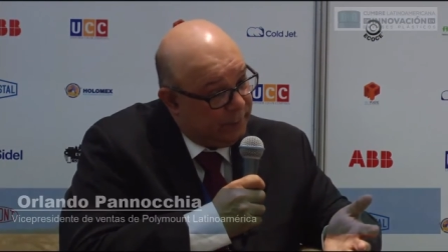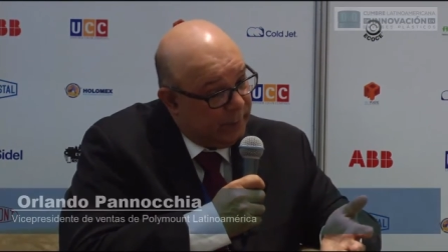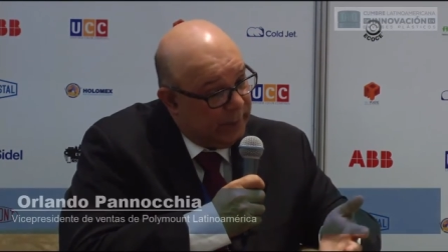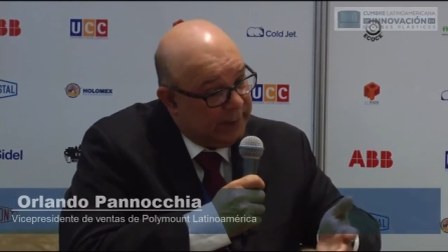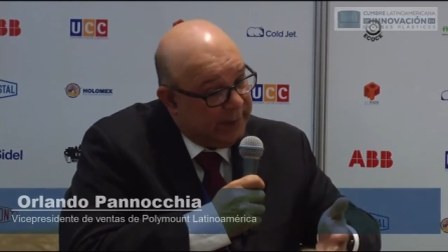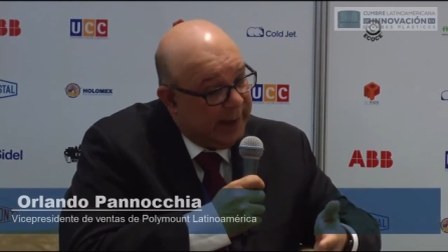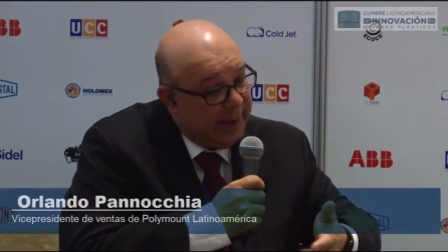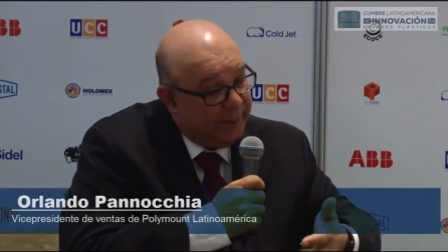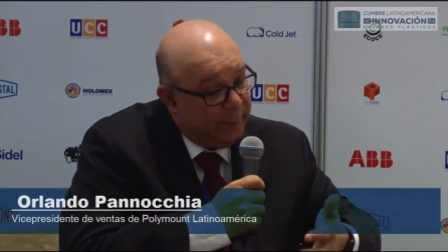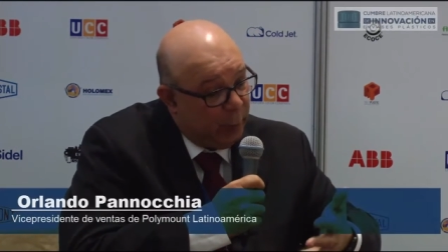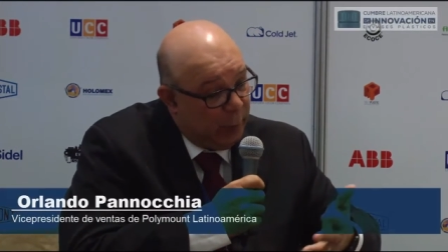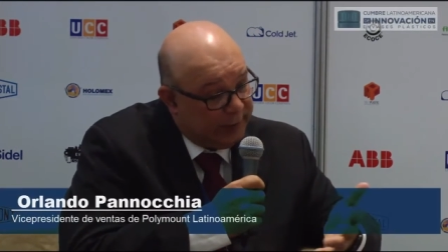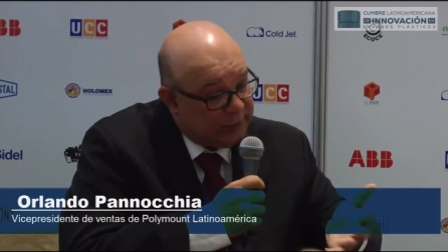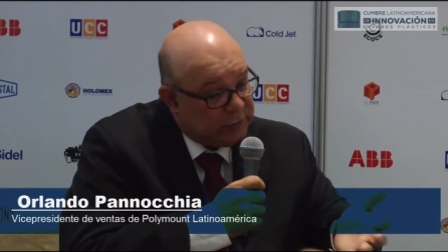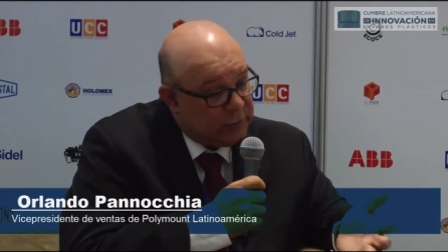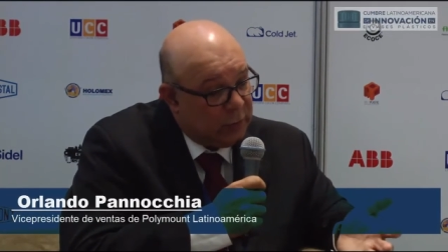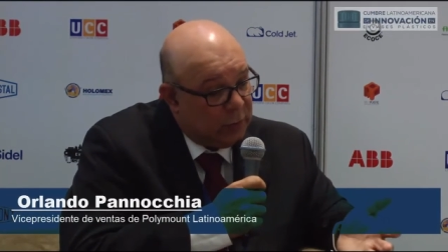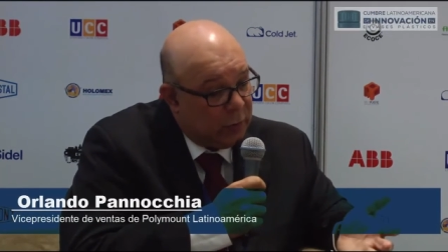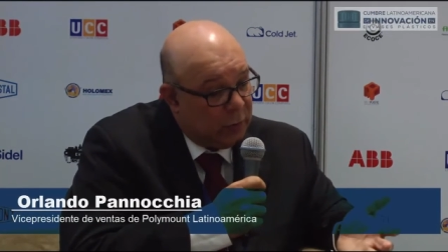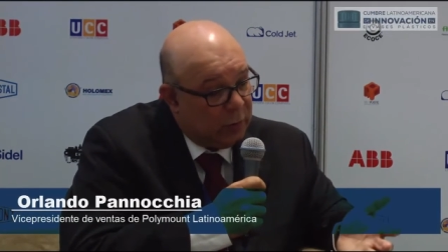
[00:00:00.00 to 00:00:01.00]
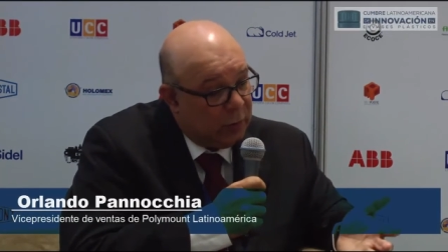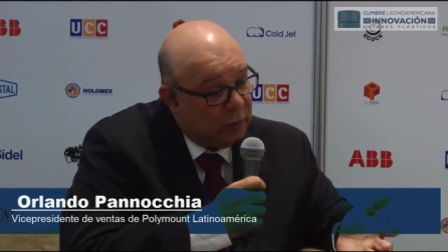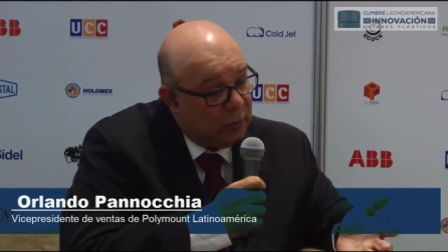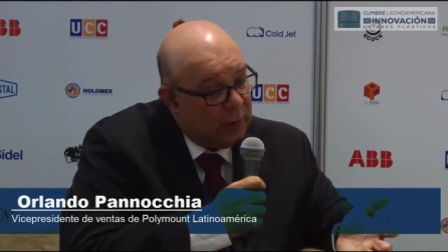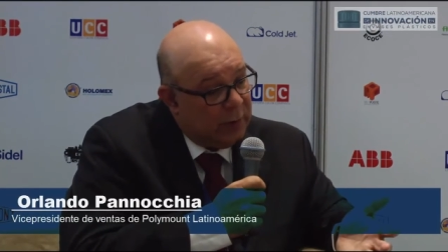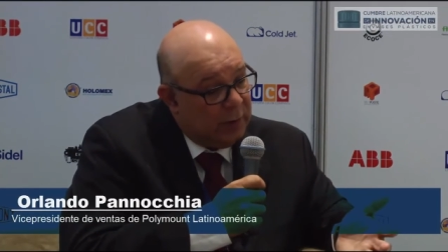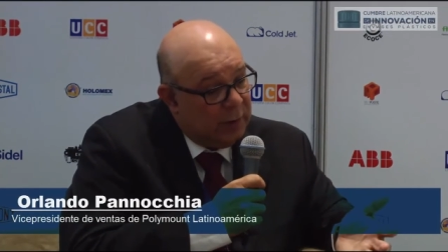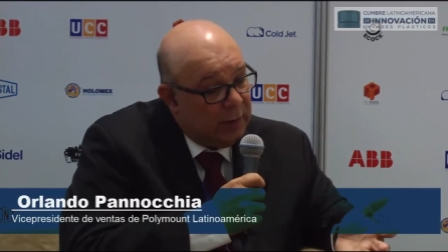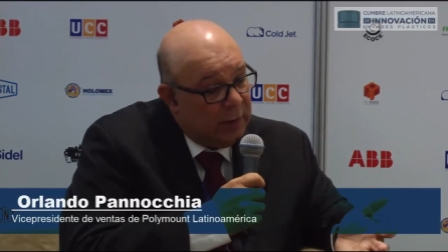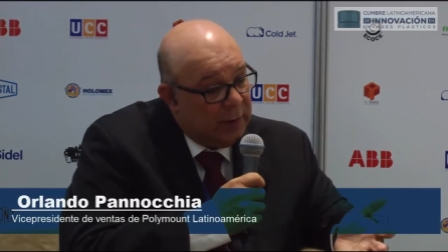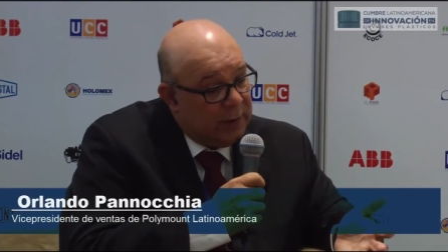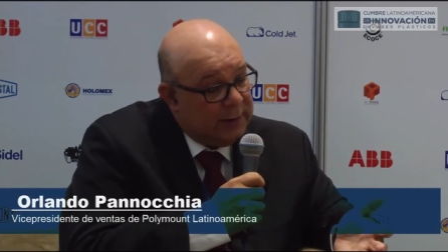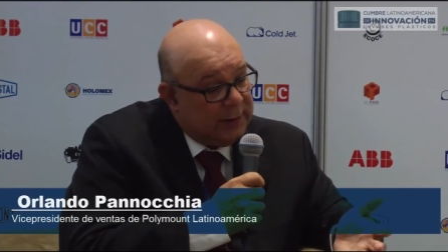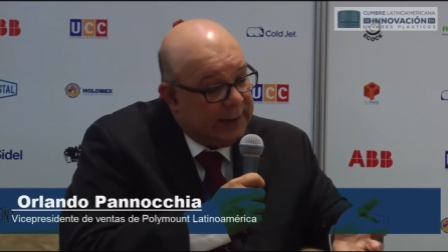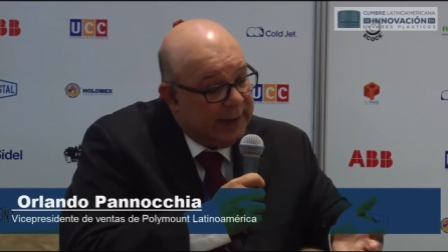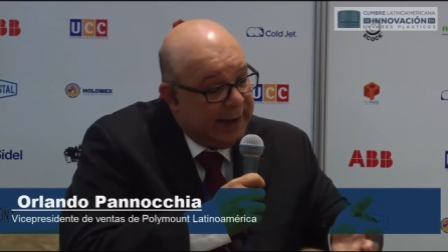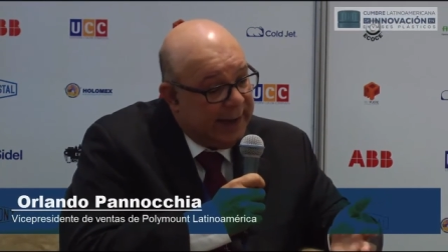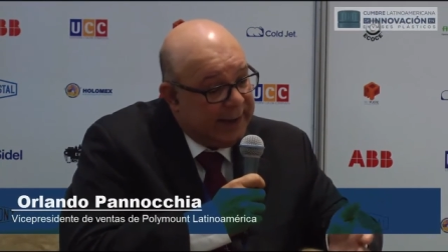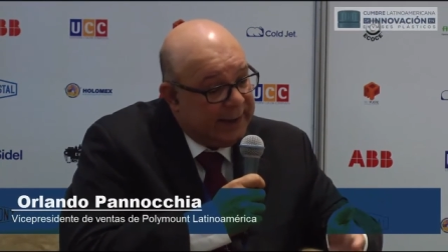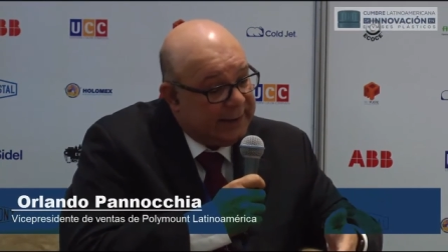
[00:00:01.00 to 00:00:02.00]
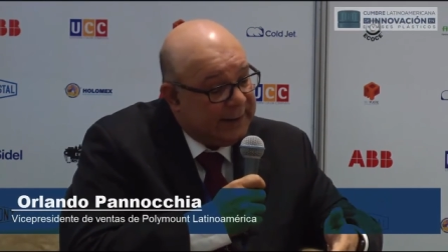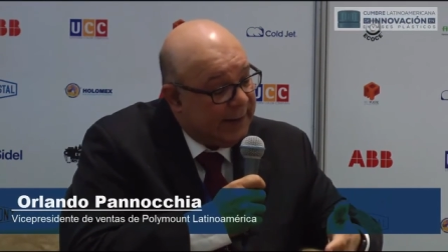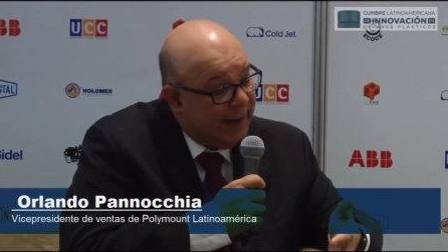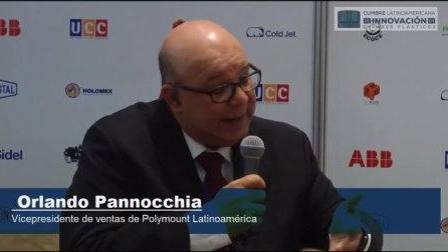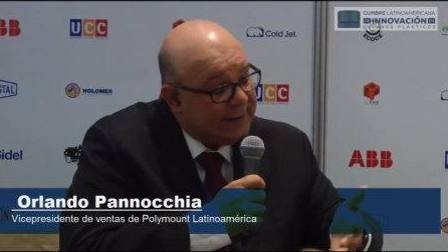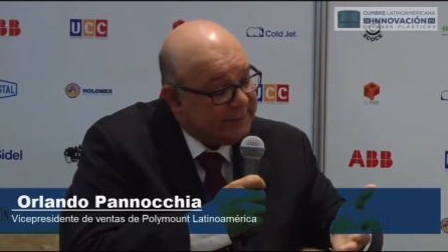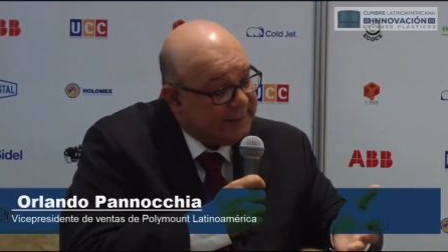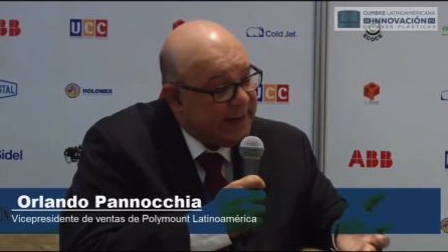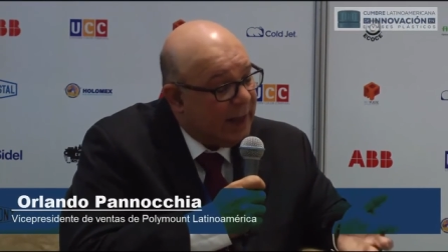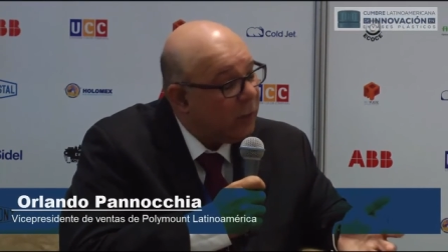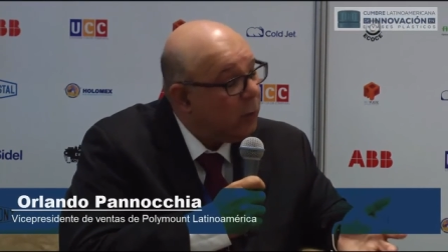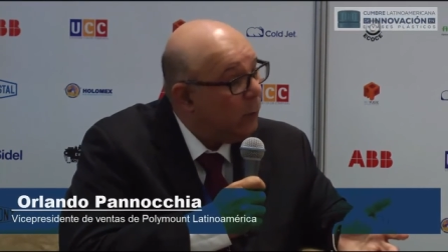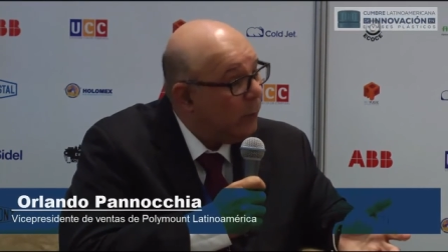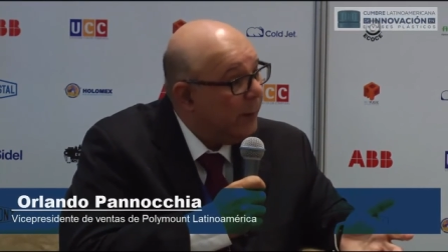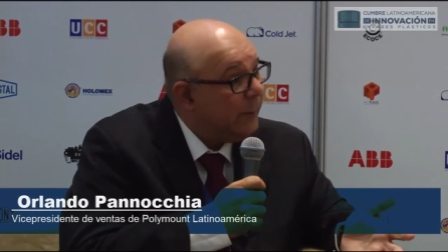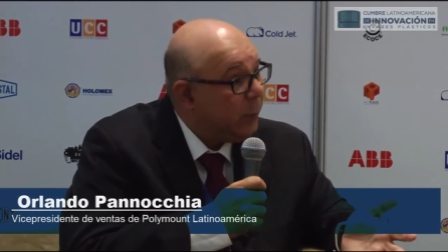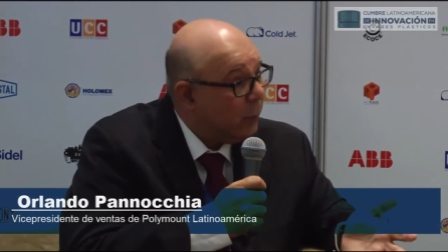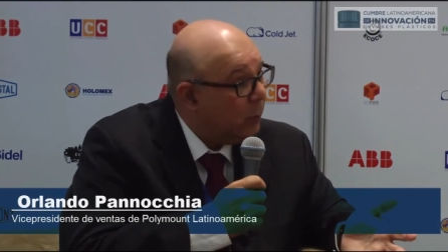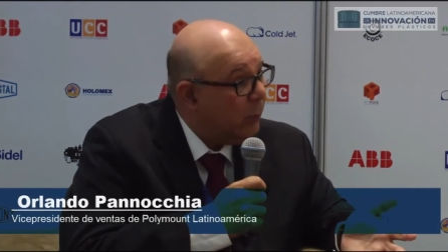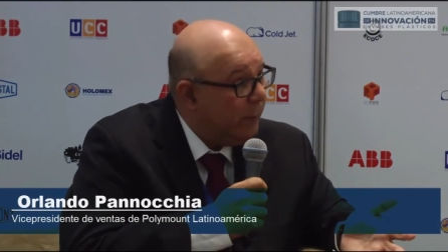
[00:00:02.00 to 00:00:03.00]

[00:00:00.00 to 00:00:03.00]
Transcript: le he puesto le he enseñado mi,